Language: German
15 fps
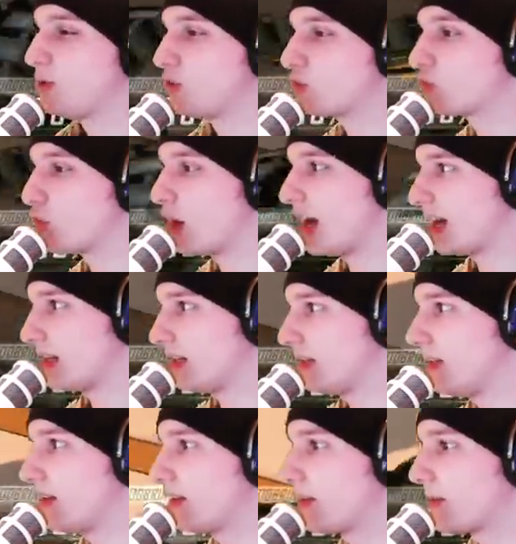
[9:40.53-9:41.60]
schon so
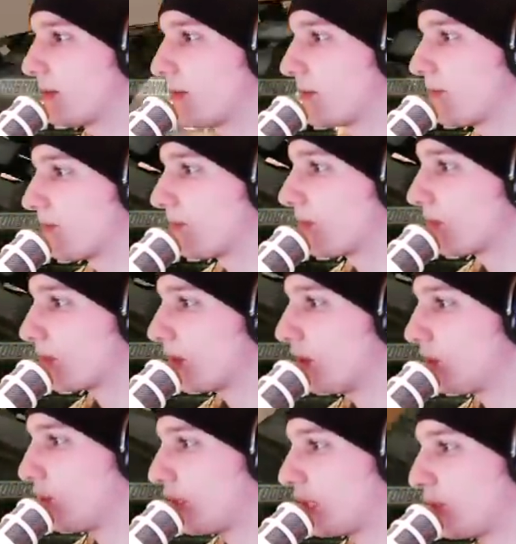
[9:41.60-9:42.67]
lange.
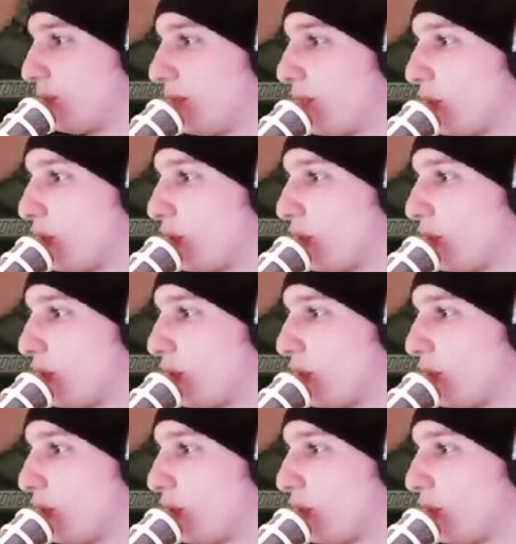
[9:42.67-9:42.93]
Ich zocke das Spiel